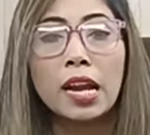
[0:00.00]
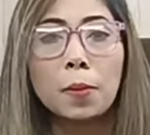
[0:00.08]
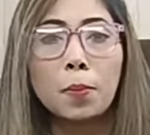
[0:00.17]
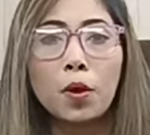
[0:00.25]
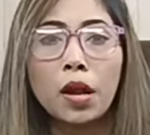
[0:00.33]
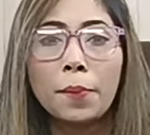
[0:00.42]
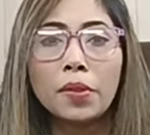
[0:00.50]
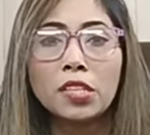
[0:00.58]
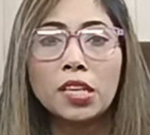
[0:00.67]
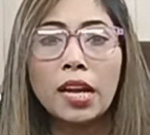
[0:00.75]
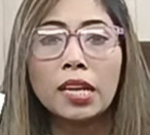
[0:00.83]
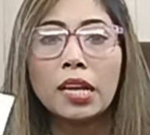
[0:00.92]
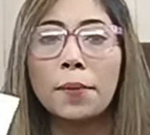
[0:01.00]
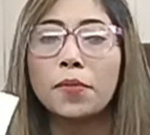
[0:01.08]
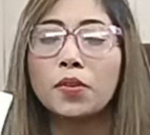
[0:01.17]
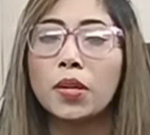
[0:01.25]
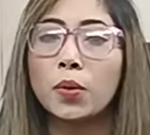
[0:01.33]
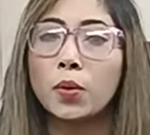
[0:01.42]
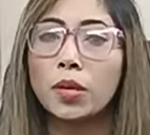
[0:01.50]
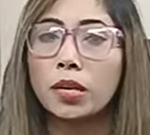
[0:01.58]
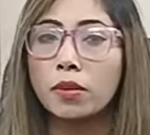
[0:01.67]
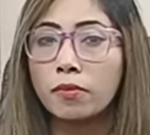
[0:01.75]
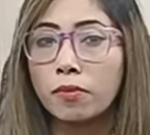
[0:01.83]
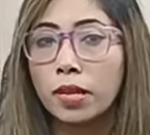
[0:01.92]
এরপর আপনি চাইলে আপনার
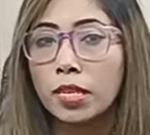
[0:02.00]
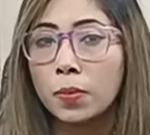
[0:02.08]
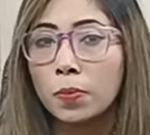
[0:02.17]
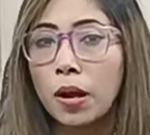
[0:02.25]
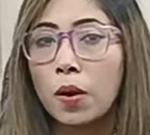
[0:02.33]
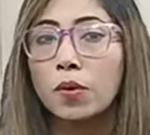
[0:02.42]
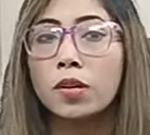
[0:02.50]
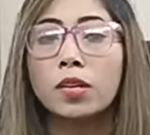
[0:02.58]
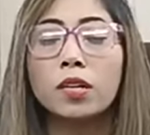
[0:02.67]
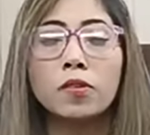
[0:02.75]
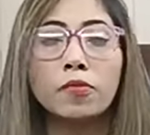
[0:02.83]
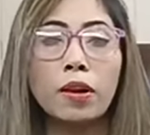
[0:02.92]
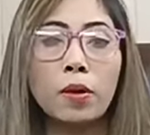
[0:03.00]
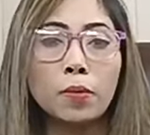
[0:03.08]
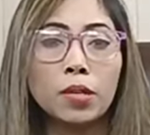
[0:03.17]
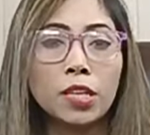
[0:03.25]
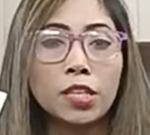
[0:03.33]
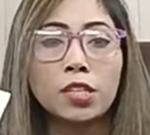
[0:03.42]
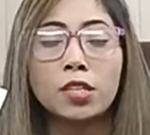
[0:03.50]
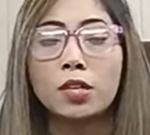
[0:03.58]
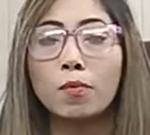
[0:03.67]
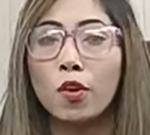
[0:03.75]
রেগুলার ফেস পাউডার ফাউন্ডেশন